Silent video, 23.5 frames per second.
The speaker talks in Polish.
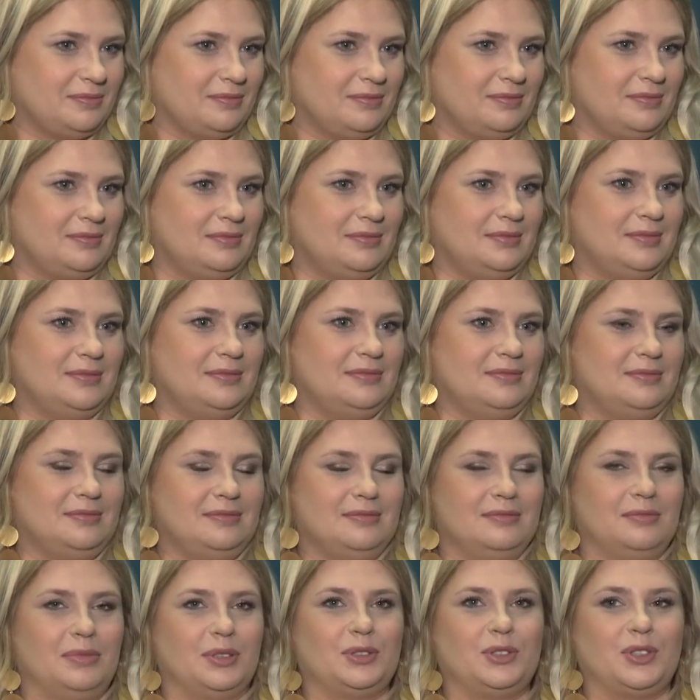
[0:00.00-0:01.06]

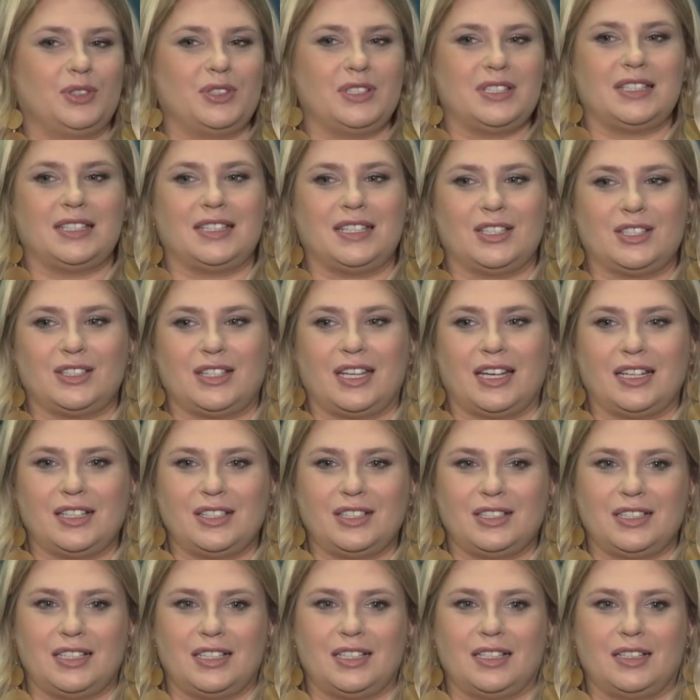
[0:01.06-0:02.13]
mm, bo to jest też tak,
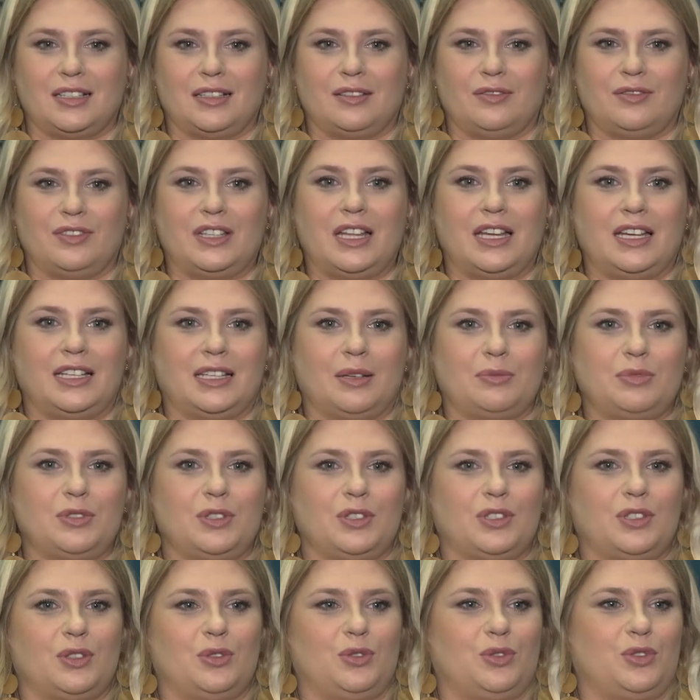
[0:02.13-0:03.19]
że wydaje nam
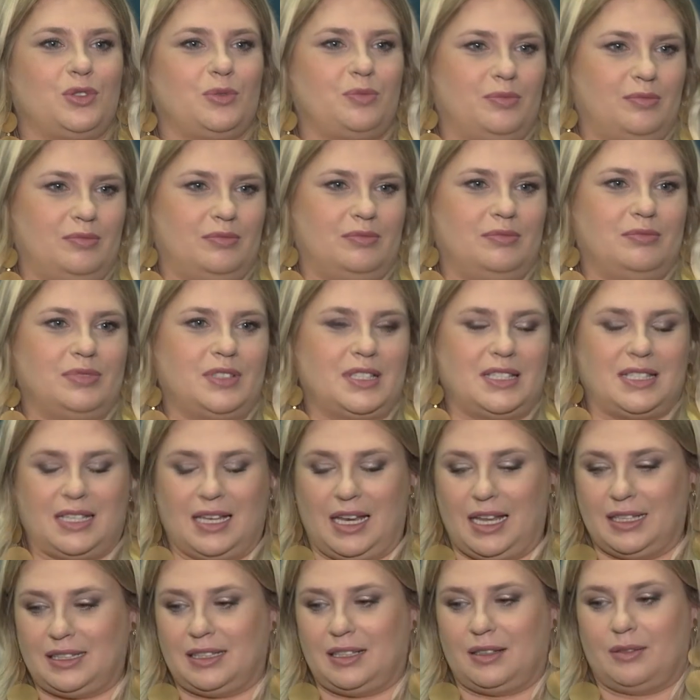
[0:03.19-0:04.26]
się, że już przez te
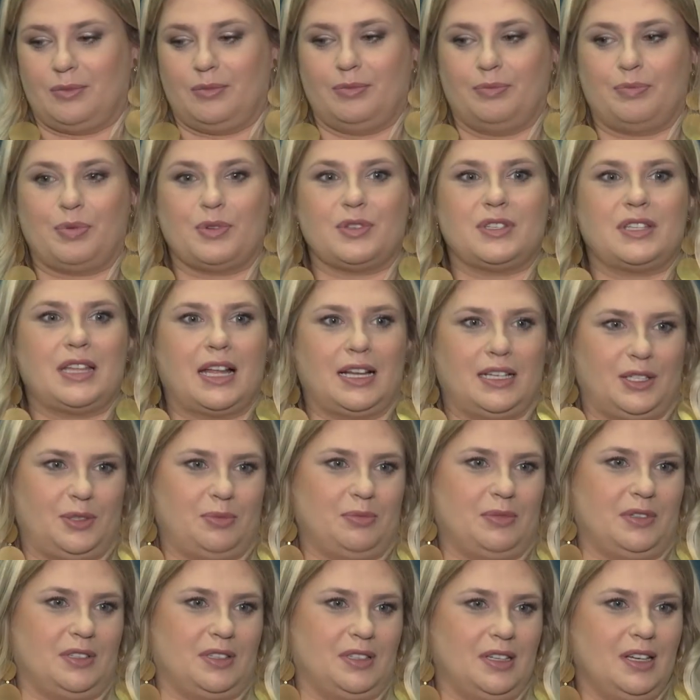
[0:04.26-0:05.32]
lata
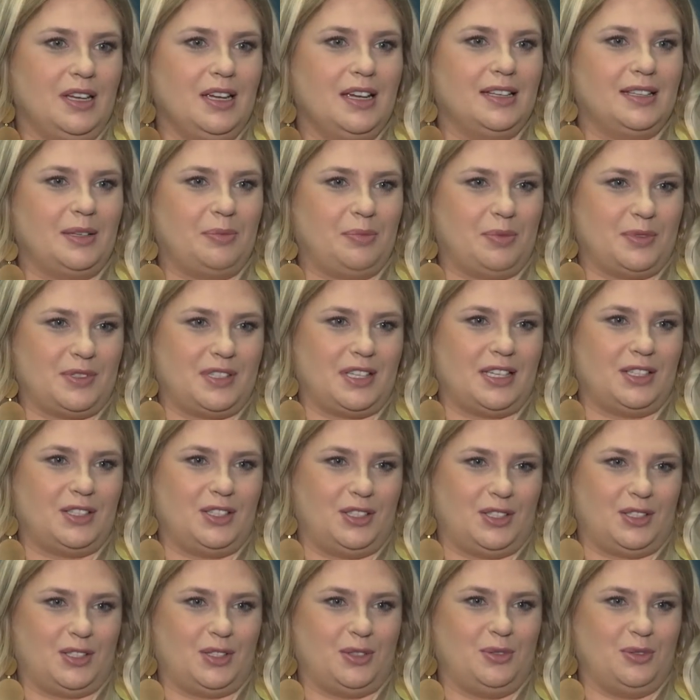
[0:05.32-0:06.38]
poznaliśmy te
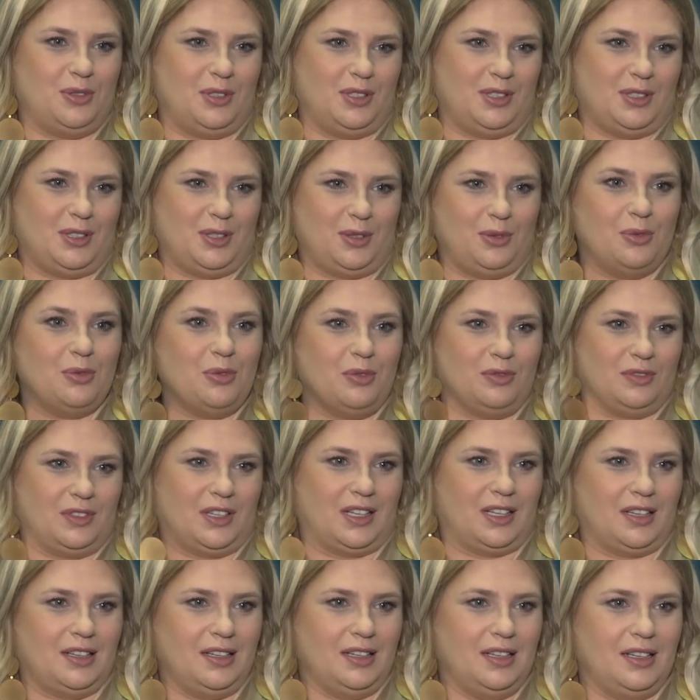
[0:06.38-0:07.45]
postaci, szczególnie te
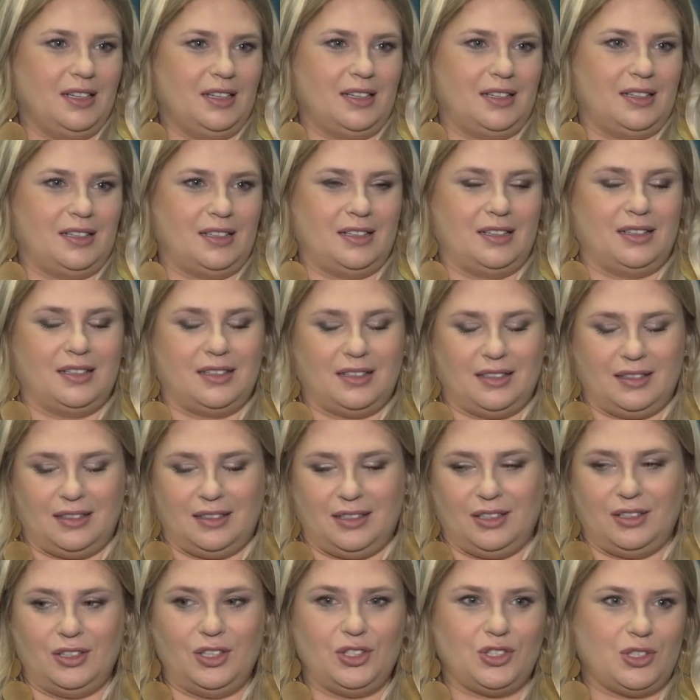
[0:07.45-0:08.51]
główne e,
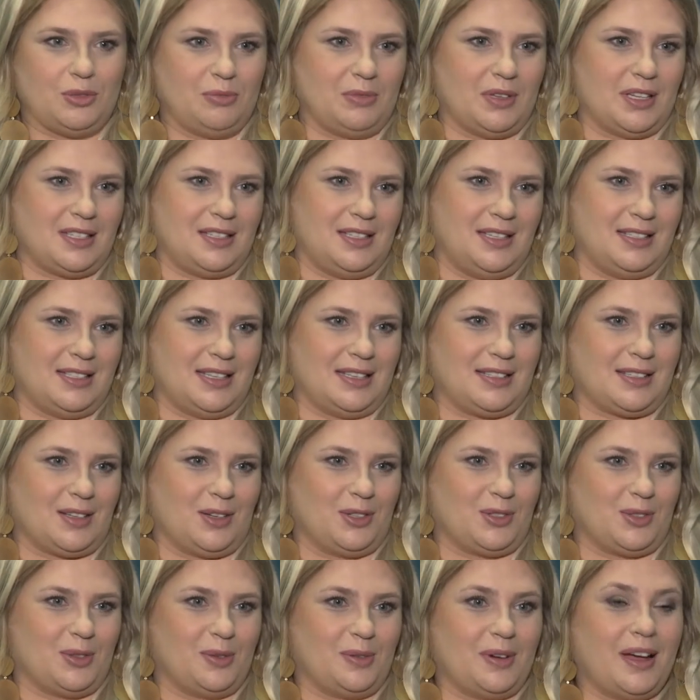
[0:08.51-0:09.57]
i niczym nas nie
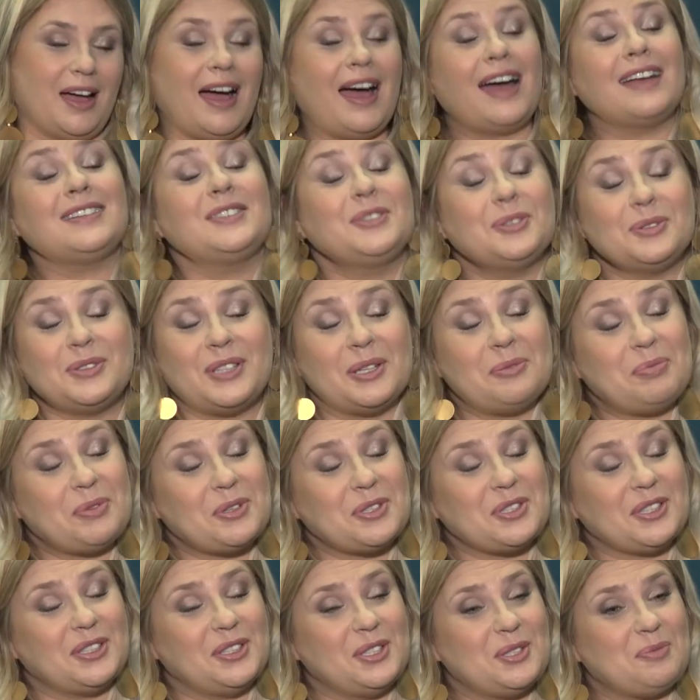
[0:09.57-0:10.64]
zaskoczą. A tutaj
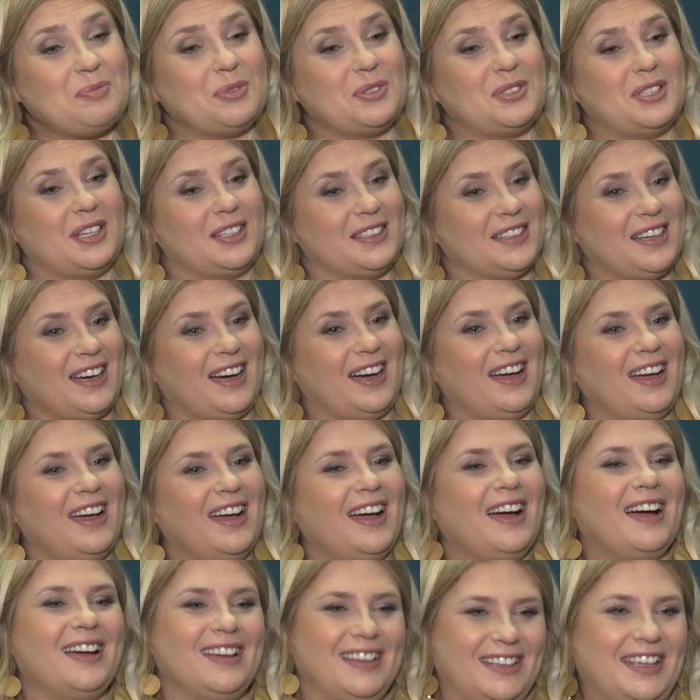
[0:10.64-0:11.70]
proszę niespodzianka,
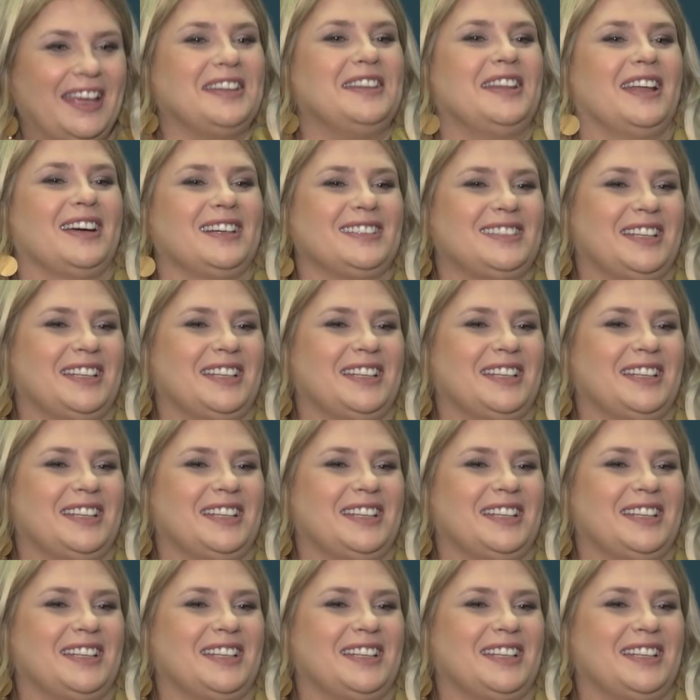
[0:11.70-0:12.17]
jednak